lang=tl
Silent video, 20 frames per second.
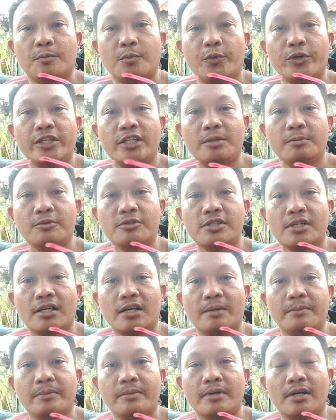pwede mo siyang
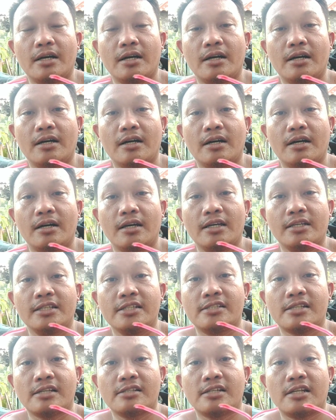uh,
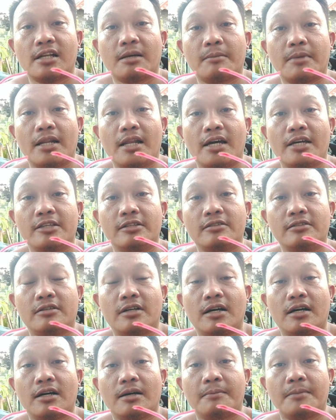i-distansya ng malayo
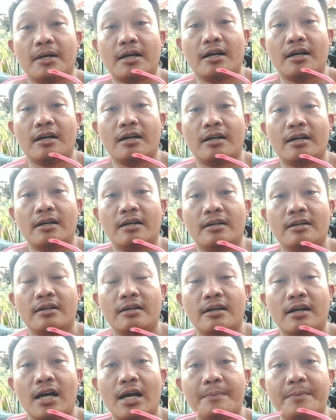uh, mga
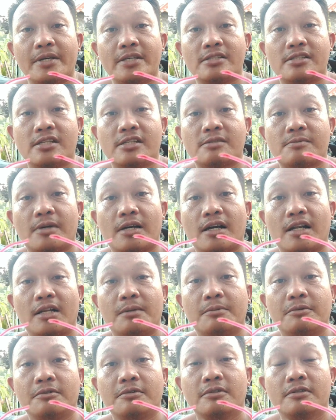half inches mga
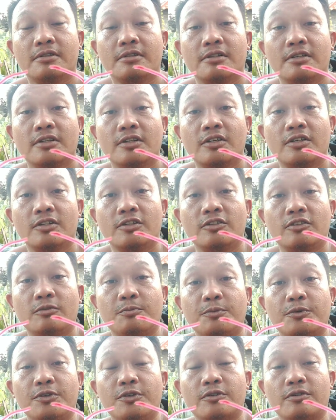kalabog yun
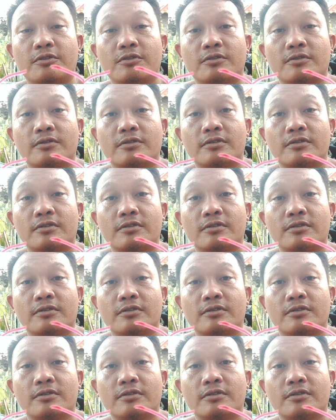po yung